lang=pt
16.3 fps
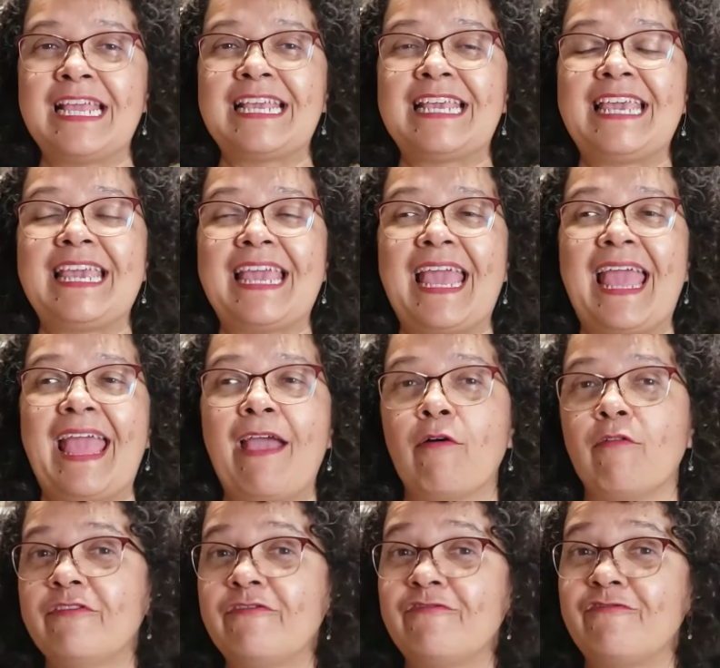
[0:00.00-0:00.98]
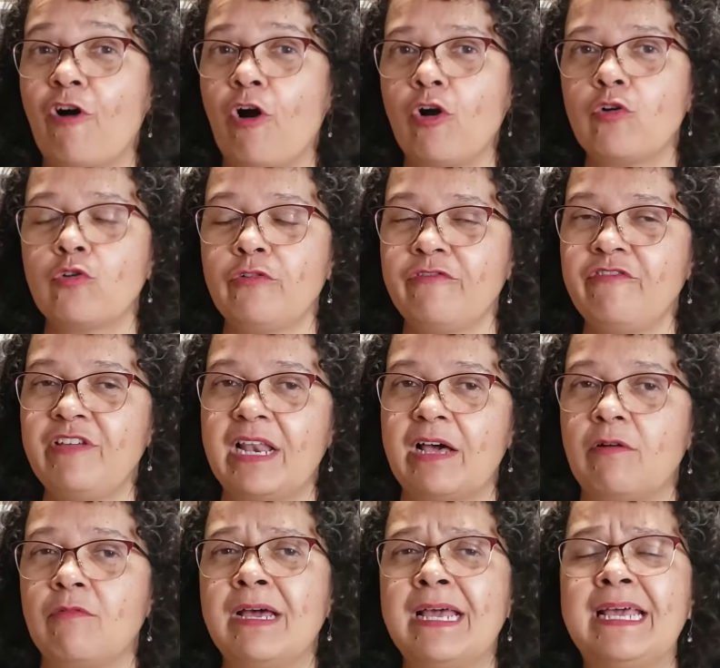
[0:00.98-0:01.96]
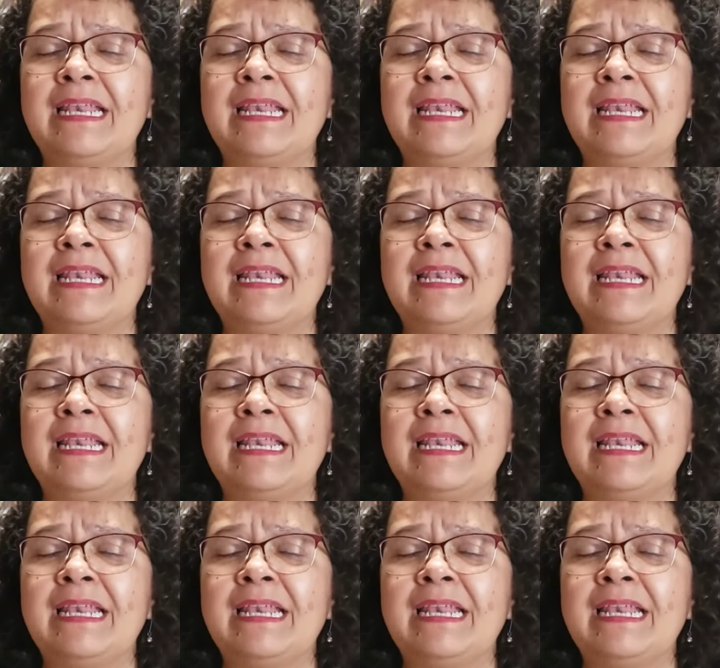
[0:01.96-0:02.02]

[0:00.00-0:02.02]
que é o foco no vilão.